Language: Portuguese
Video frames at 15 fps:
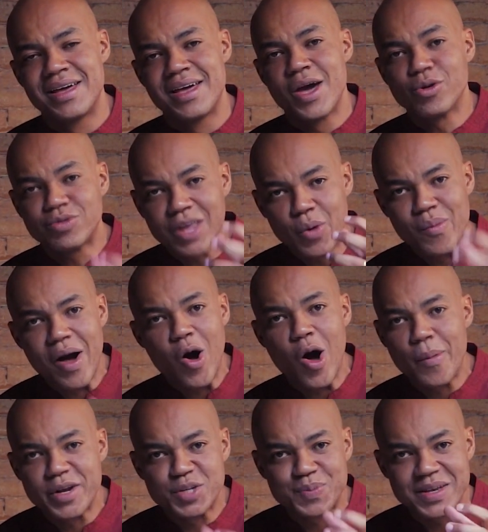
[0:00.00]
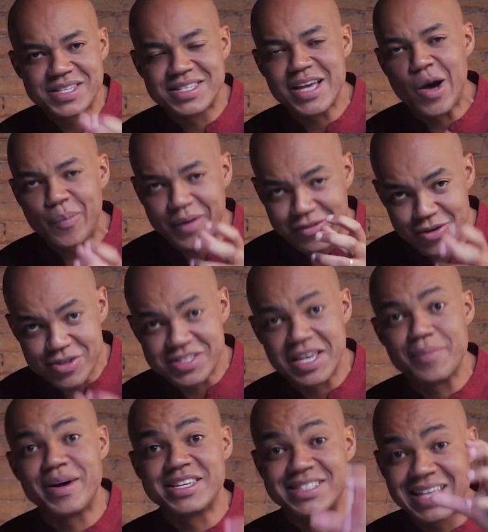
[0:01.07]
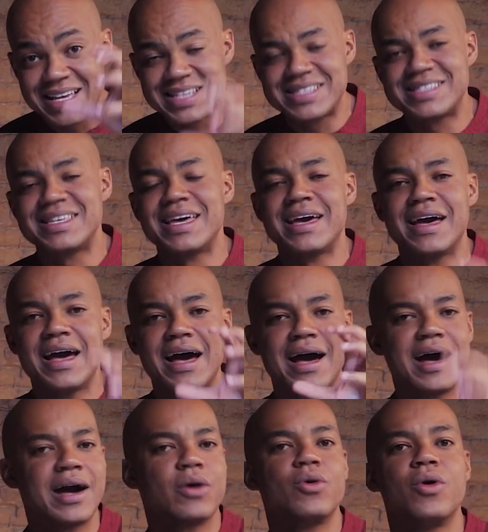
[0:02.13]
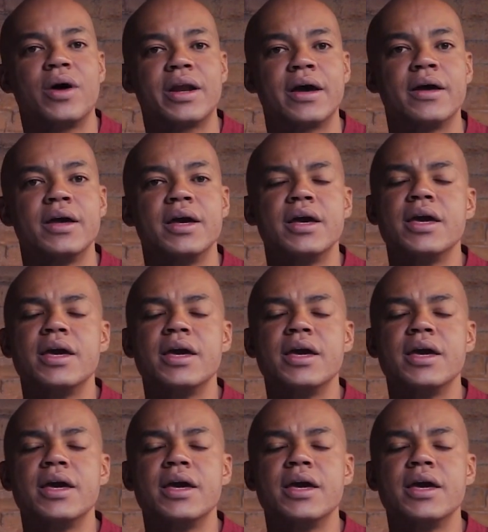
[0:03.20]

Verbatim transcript: Eu tenho uma obra especial para você, mas tem que ser agora.